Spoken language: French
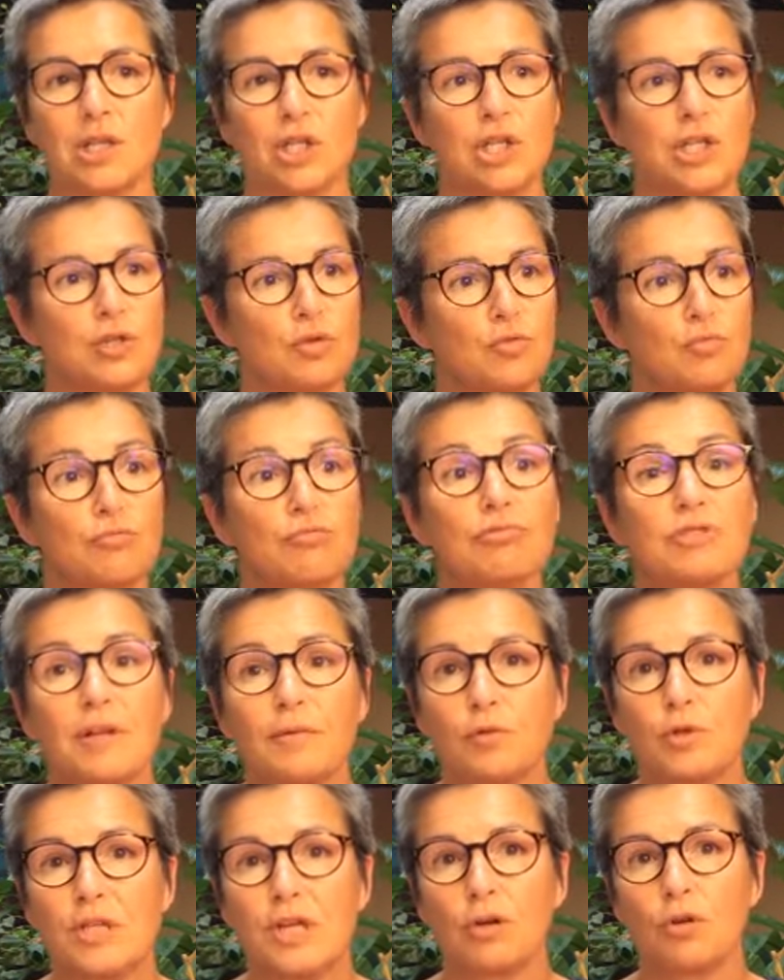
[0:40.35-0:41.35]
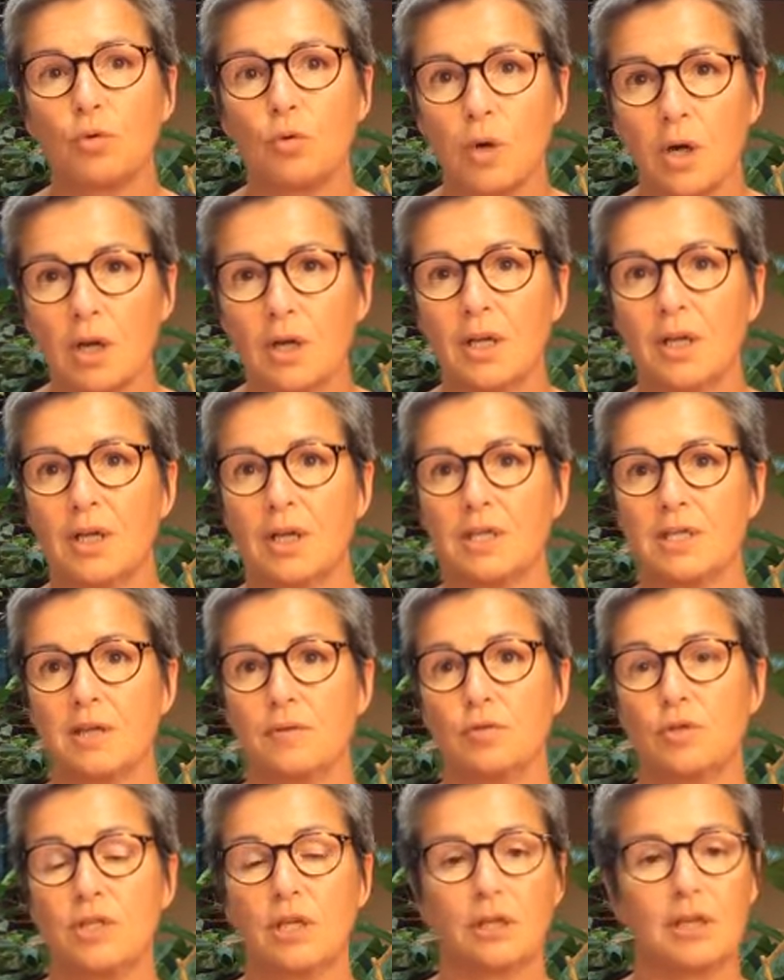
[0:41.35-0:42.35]
La gestion, ça veut dire quoi
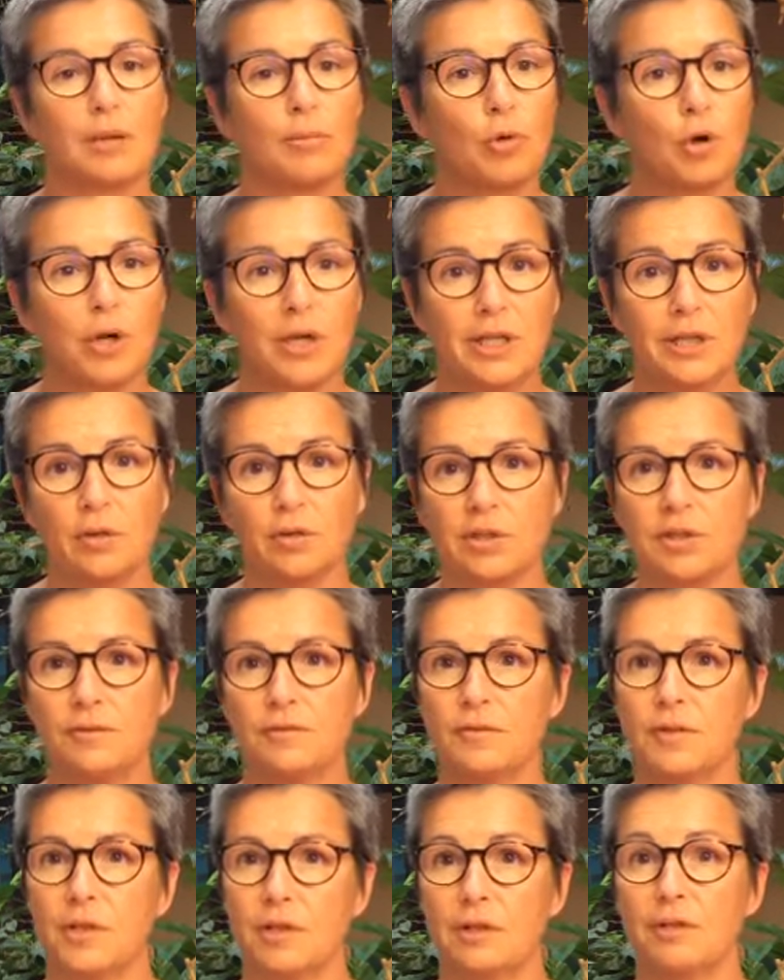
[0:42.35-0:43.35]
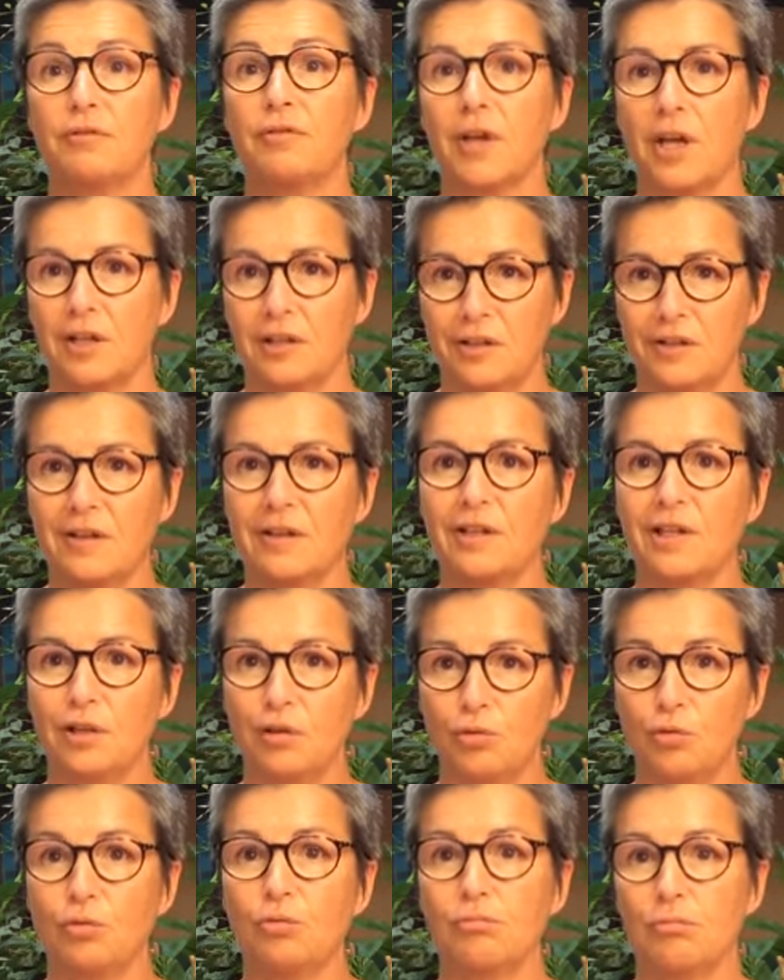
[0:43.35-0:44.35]
Ça veut dire d'abord identifier et faire un état
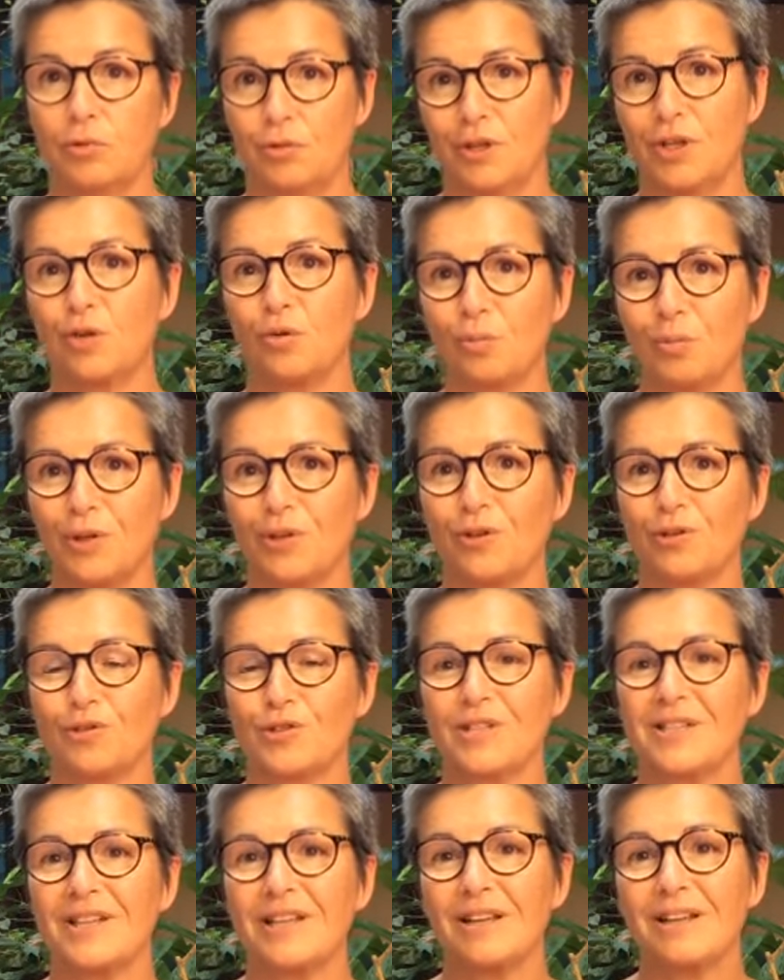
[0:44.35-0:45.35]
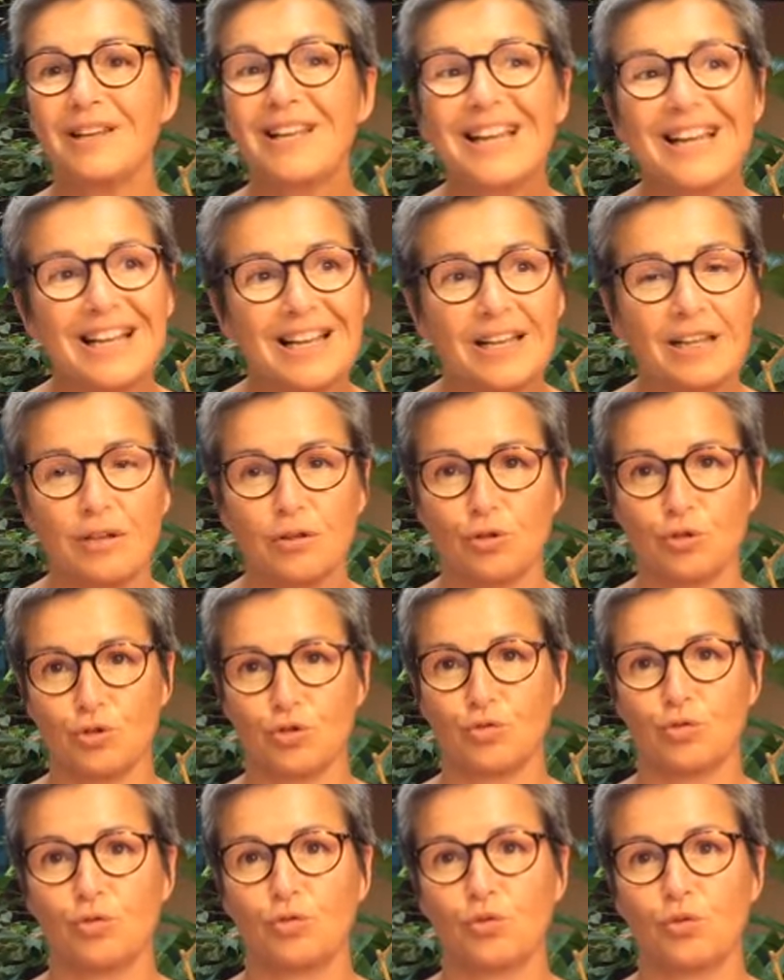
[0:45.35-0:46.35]
des lieux euh, des compétences clés
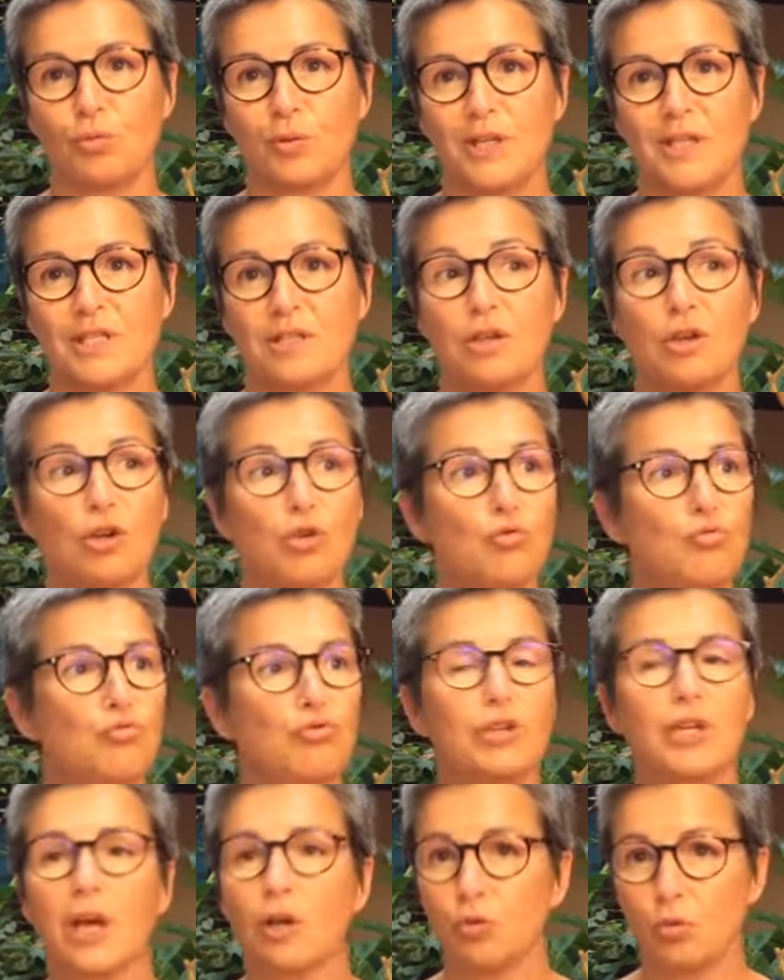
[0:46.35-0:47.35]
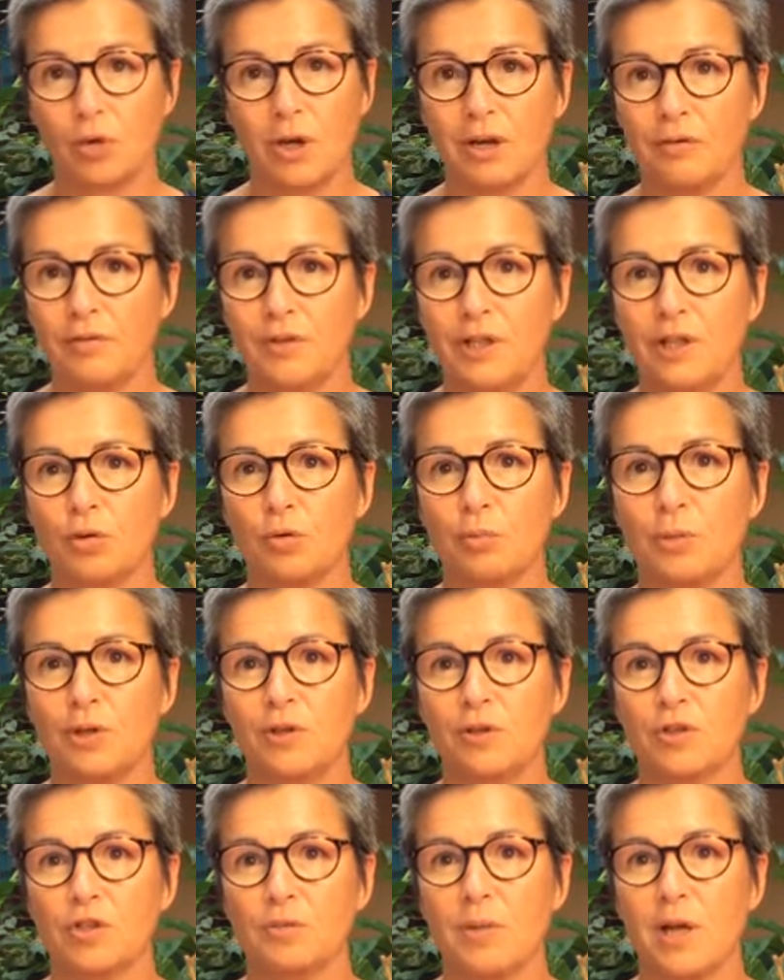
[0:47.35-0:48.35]
dans son entreprise, une cartographie des
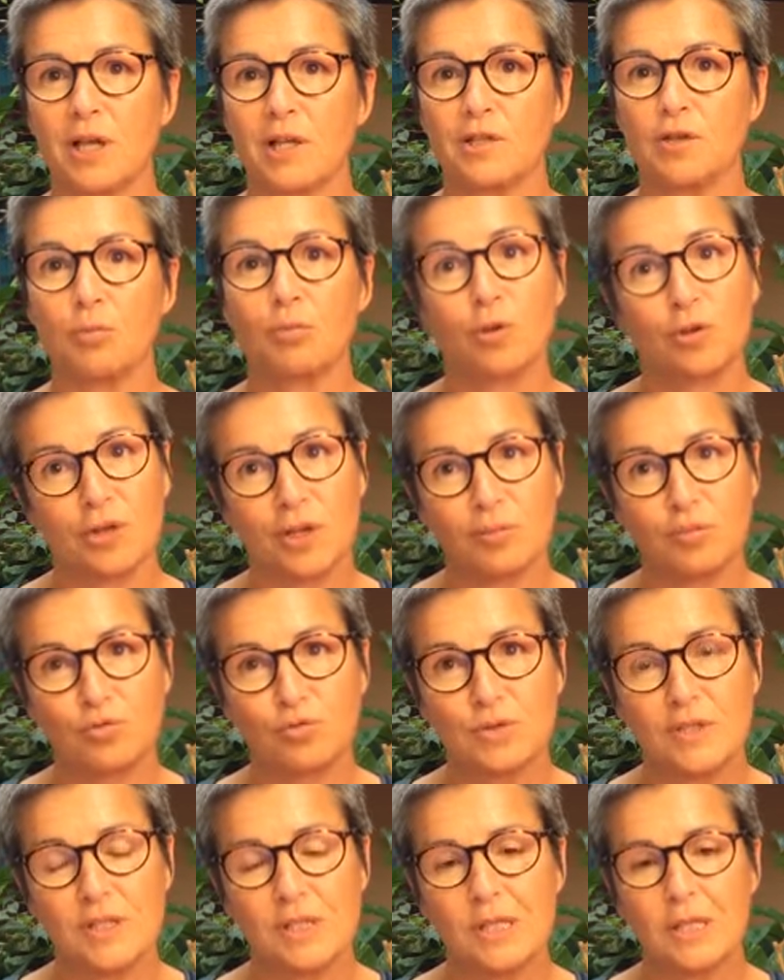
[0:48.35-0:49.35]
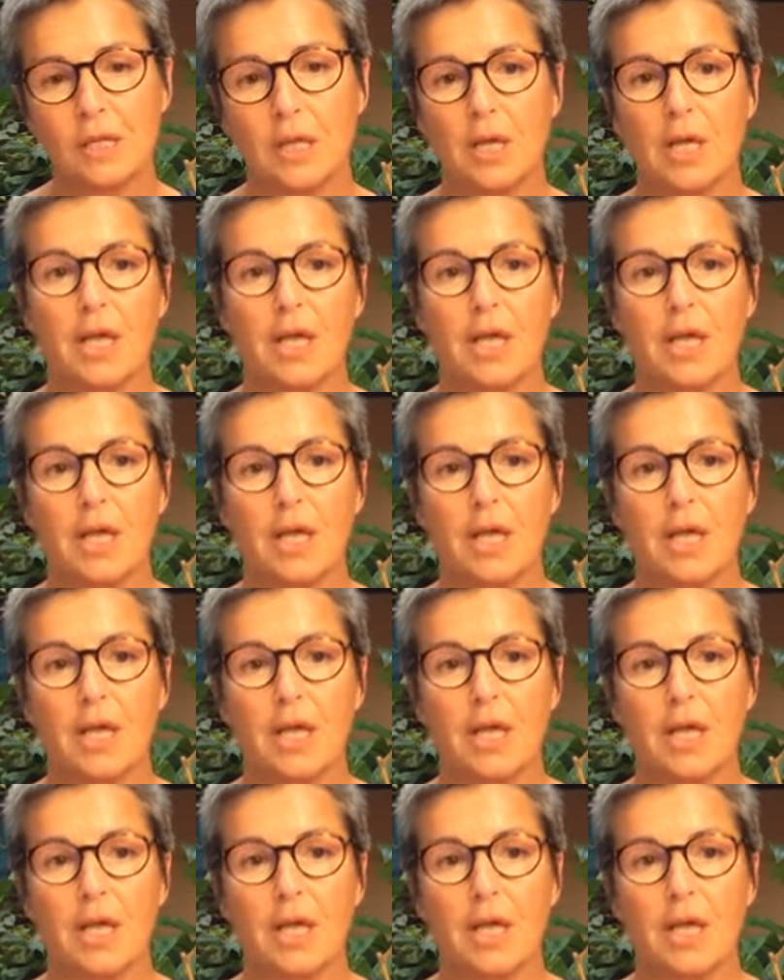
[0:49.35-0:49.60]
compétences par exemple en termes d'outils,